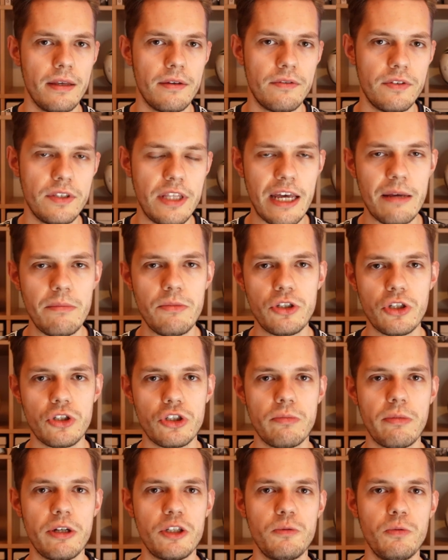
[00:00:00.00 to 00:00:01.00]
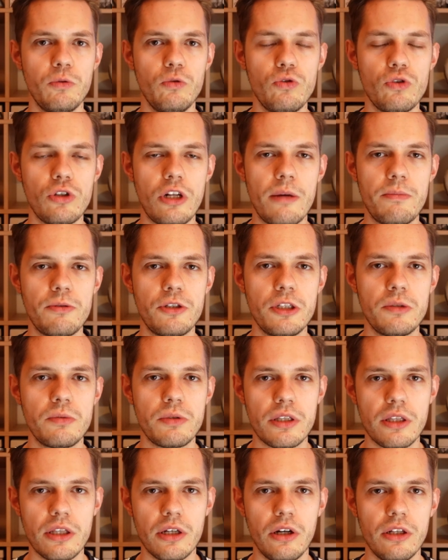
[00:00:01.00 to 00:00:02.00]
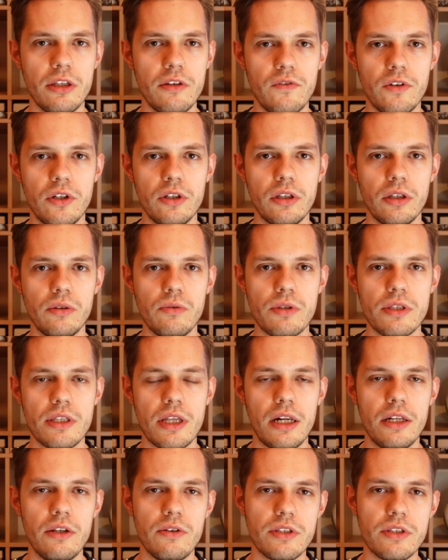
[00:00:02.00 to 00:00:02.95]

Wydaje mi się, że mecz był dużo lepszy niż przed tygodniem w wykonaniu stali.